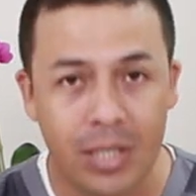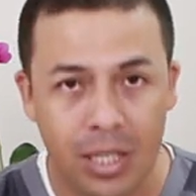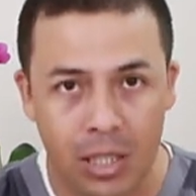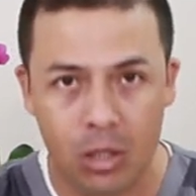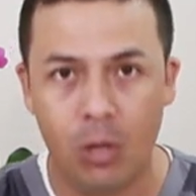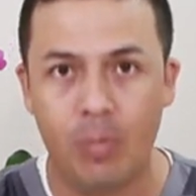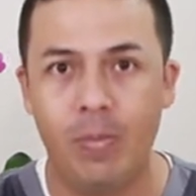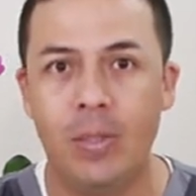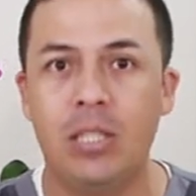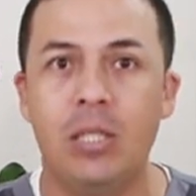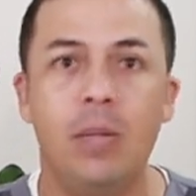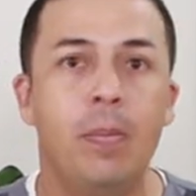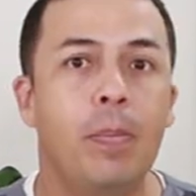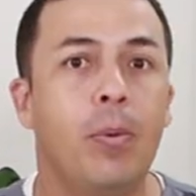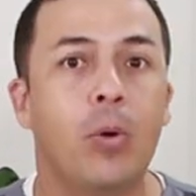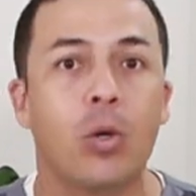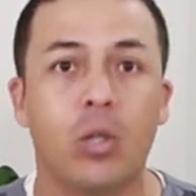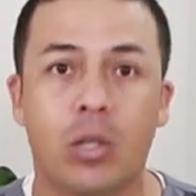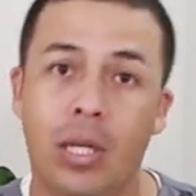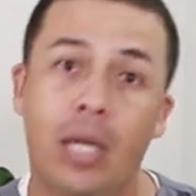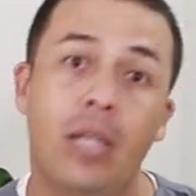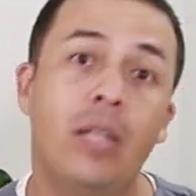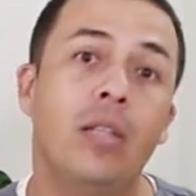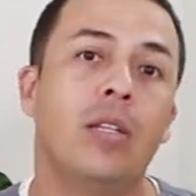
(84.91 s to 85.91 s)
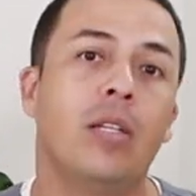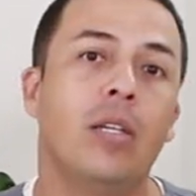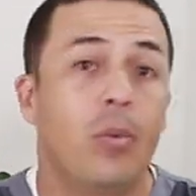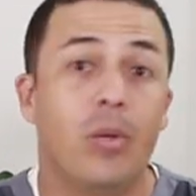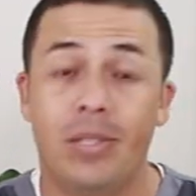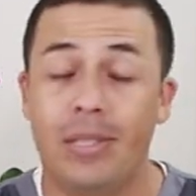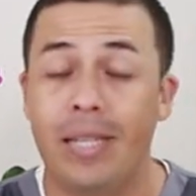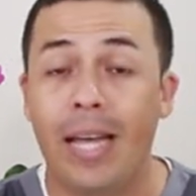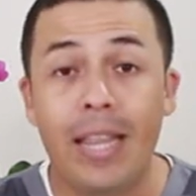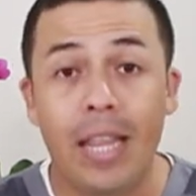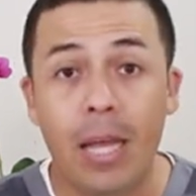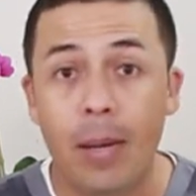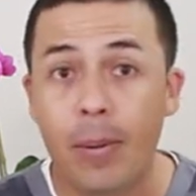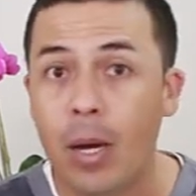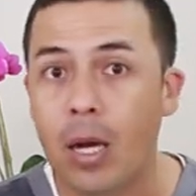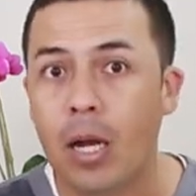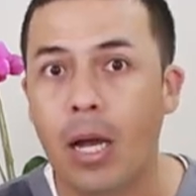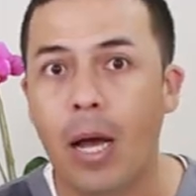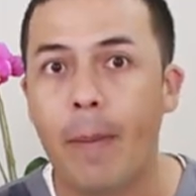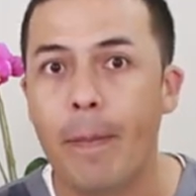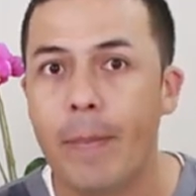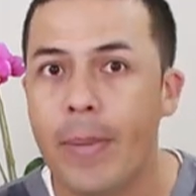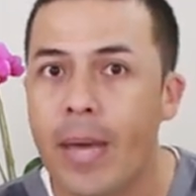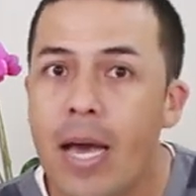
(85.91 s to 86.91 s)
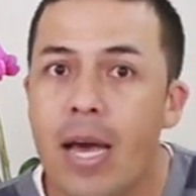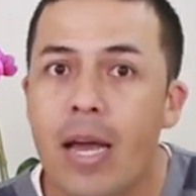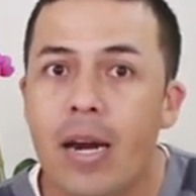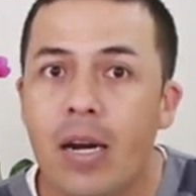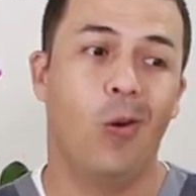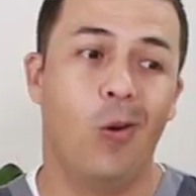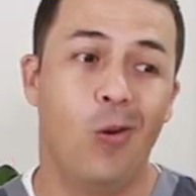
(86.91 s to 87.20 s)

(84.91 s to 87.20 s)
que es lo más importante, pues nada va a cambiar